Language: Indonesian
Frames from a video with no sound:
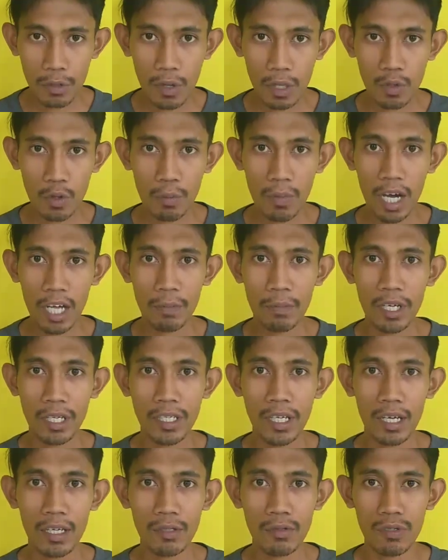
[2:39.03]
suatu bahan
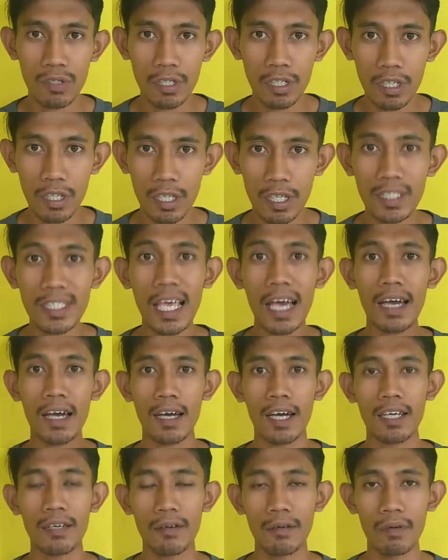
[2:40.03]
media itu sendiri
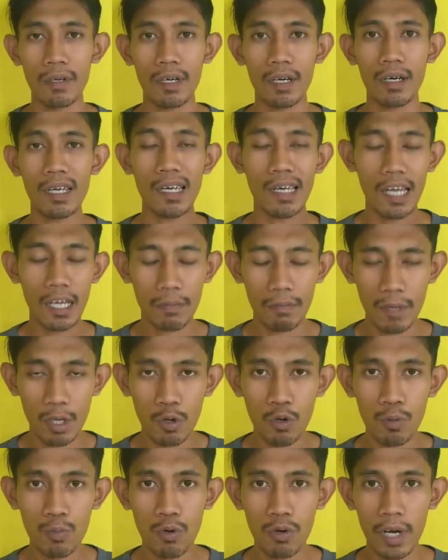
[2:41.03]
sangat erat
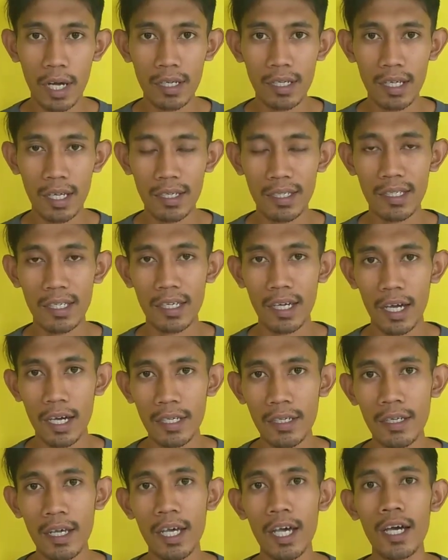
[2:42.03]
berhubungannya
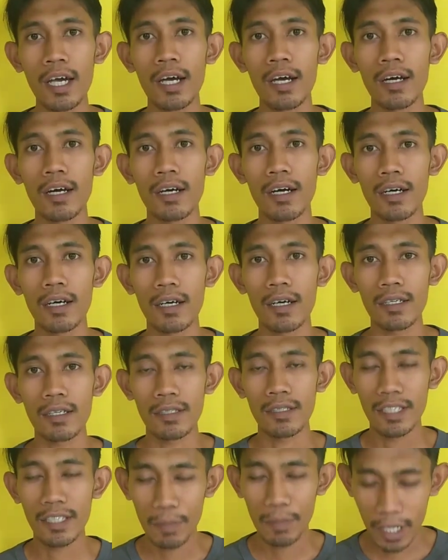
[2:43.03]
dengan
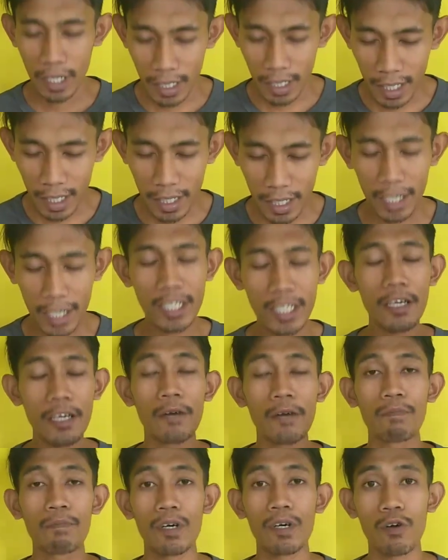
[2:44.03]
uh, gimana terjadi
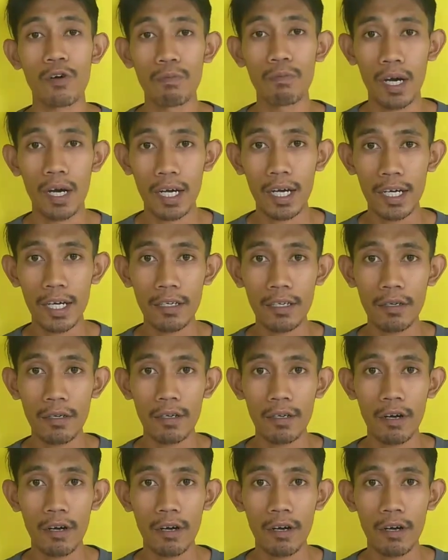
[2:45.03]
perombakan